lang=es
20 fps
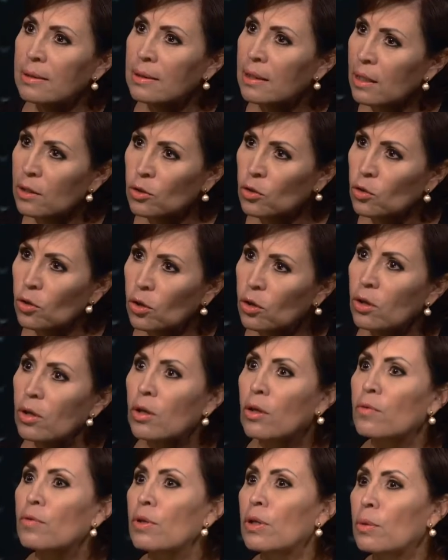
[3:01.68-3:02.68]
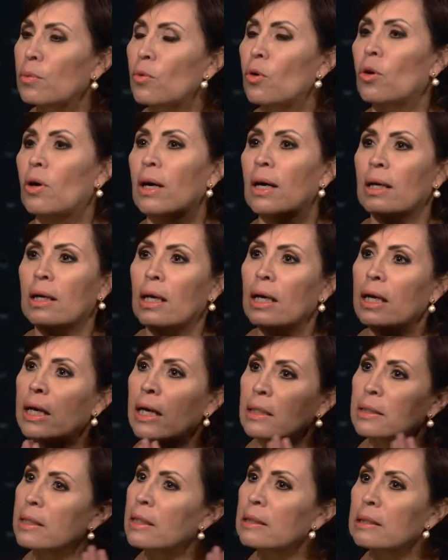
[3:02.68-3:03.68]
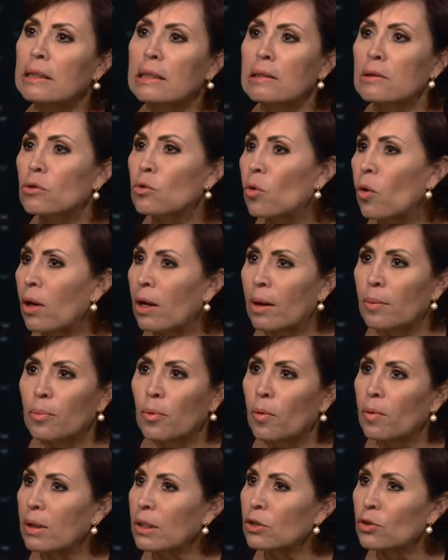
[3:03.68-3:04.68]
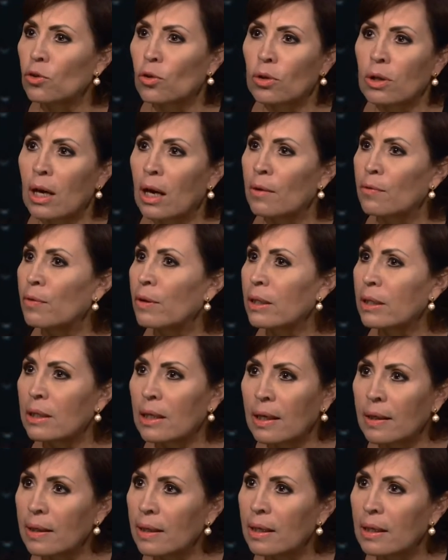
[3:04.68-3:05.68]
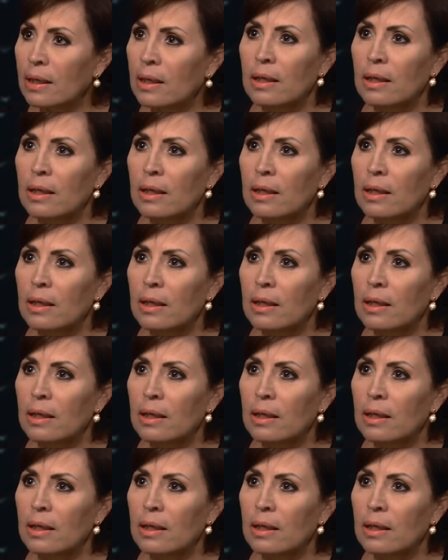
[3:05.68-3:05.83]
censo. Firmó, aquí ya se censó a la población afectada.